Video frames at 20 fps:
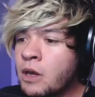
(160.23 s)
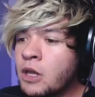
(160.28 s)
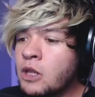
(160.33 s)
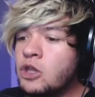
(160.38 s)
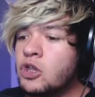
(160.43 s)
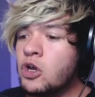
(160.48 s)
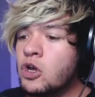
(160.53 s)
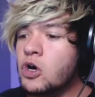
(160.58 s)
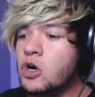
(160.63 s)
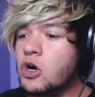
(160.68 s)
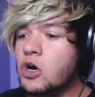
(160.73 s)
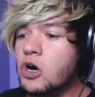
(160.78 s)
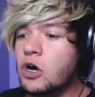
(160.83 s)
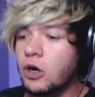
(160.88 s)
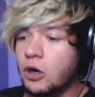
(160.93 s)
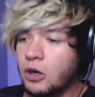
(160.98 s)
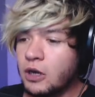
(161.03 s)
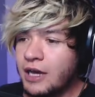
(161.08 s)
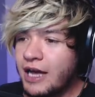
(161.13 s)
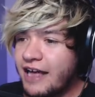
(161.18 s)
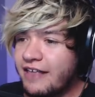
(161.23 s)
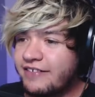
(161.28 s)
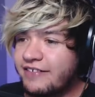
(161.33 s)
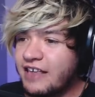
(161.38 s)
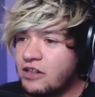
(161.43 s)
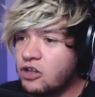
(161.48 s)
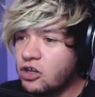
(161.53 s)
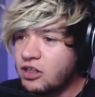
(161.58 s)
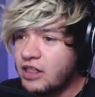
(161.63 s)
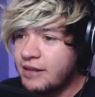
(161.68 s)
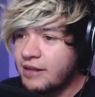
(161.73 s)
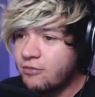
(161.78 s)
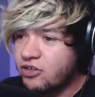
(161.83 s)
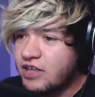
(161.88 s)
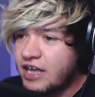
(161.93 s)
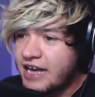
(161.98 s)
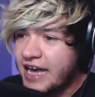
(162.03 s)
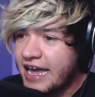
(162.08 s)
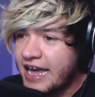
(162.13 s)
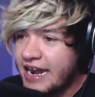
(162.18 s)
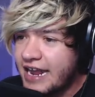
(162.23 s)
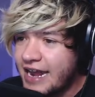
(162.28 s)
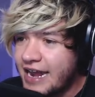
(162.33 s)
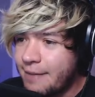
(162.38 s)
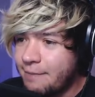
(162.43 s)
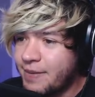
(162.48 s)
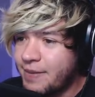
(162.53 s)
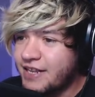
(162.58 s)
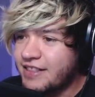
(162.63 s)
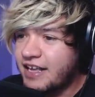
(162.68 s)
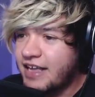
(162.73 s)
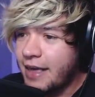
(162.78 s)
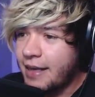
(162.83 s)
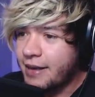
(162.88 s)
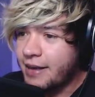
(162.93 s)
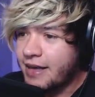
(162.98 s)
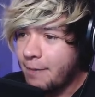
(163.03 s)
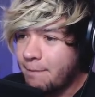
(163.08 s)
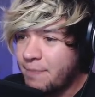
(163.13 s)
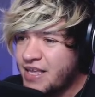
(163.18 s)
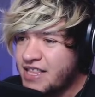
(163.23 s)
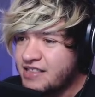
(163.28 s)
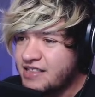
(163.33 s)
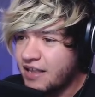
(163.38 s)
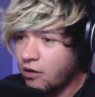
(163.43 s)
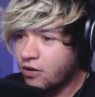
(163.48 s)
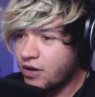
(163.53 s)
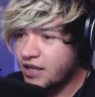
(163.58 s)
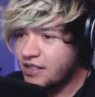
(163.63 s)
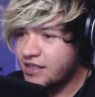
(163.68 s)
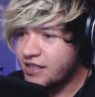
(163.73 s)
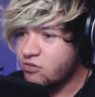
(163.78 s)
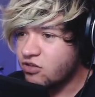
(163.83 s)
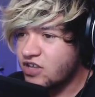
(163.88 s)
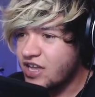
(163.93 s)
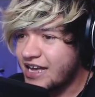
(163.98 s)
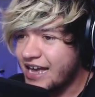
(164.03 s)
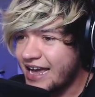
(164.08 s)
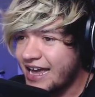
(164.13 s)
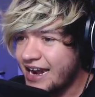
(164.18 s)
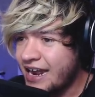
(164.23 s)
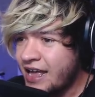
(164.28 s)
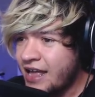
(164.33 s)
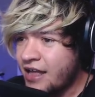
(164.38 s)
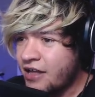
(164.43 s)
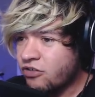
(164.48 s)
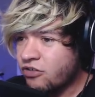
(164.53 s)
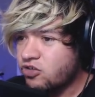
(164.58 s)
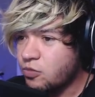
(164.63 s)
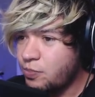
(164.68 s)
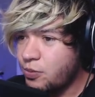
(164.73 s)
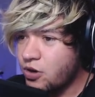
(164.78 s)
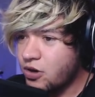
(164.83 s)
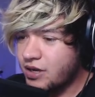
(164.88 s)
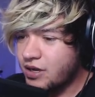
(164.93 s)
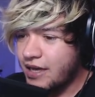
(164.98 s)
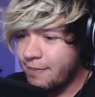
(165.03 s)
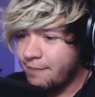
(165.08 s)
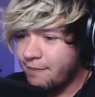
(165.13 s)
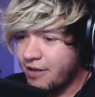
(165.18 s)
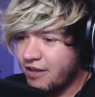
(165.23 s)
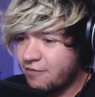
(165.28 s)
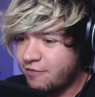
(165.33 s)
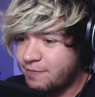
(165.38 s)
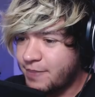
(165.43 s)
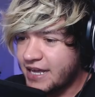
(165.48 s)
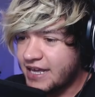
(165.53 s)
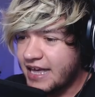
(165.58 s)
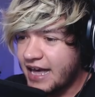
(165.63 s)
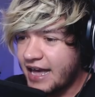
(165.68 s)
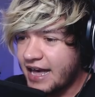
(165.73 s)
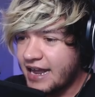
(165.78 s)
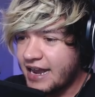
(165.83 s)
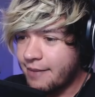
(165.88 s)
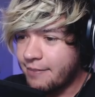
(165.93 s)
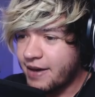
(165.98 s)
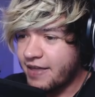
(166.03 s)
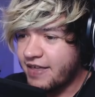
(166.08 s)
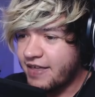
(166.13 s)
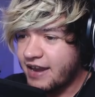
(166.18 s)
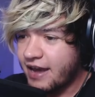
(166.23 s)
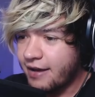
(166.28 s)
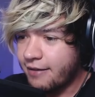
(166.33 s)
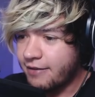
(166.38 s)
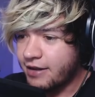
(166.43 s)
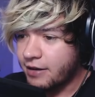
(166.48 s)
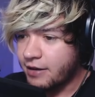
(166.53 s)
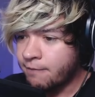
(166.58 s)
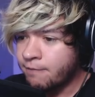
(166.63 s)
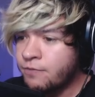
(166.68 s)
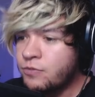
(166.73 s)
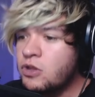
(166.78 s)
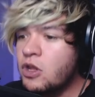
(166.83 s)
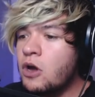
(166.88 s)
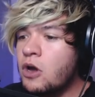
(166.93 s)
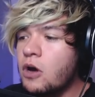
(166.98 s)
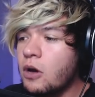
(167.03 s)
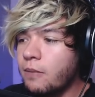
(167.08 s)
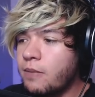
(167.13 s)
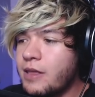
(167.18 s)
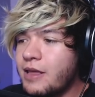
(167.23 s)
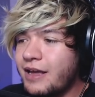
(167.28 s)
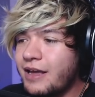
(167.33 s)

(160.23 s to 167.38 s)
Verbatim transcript: ¡No! Es que no tenemos que caer en la parte que, que, pinta, ¿ok? Tenemos que caer, supongo que más para allá, en la madera. A ver. ¡No!